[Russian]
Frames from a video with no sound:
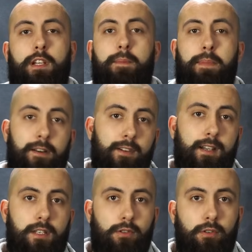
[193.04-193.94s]
для первой
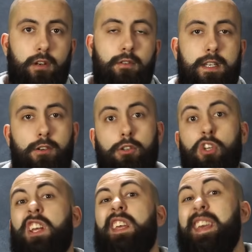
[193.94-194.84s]
категории людей, у
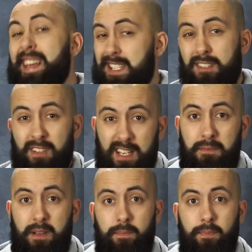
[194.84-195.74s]
которых есть
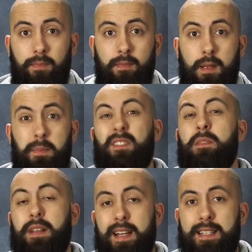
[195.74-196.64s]
время
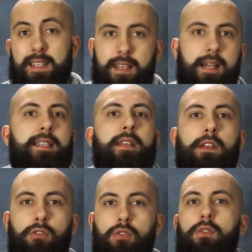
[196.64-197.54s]
повыбирать, я
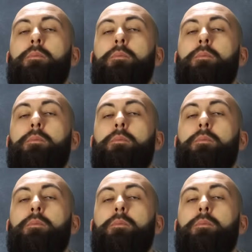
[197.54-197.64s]
советую